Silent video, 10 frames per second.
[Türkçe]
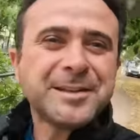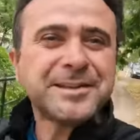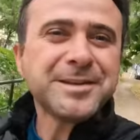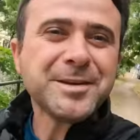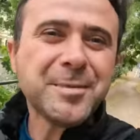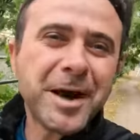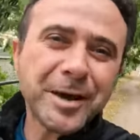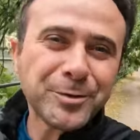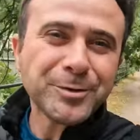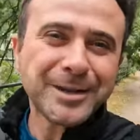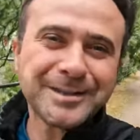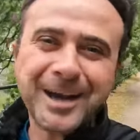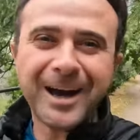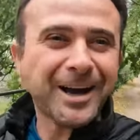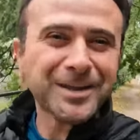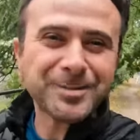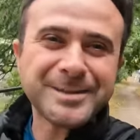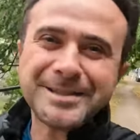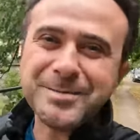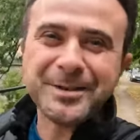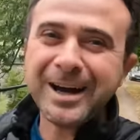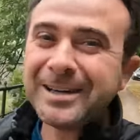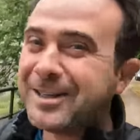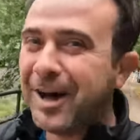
Gittiğim her ülkede ayrı bir sim kart